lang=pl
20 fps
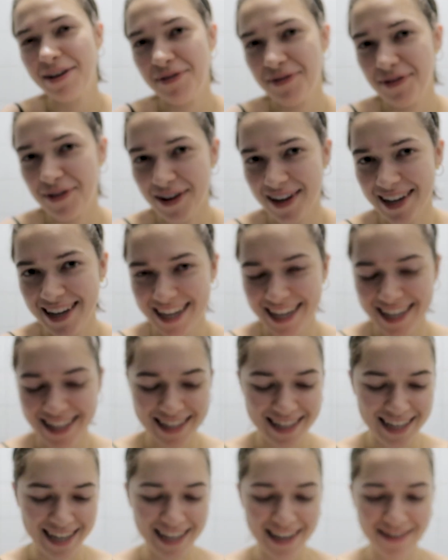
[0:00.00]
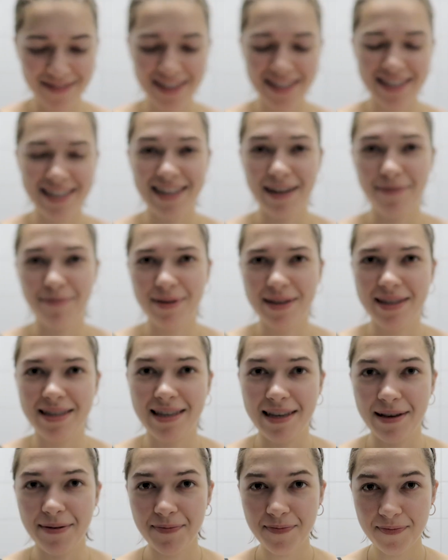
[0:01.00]
No wolę gry takie, wiecie, na
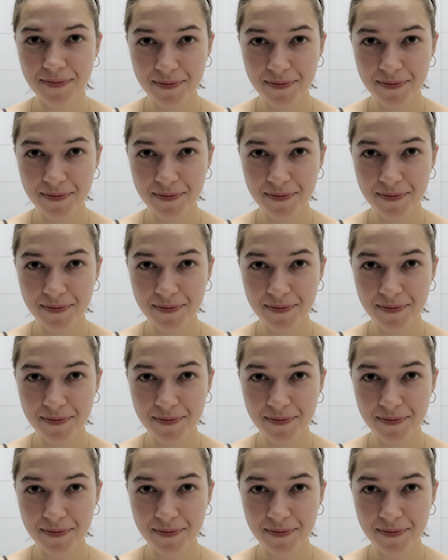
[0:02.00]
PC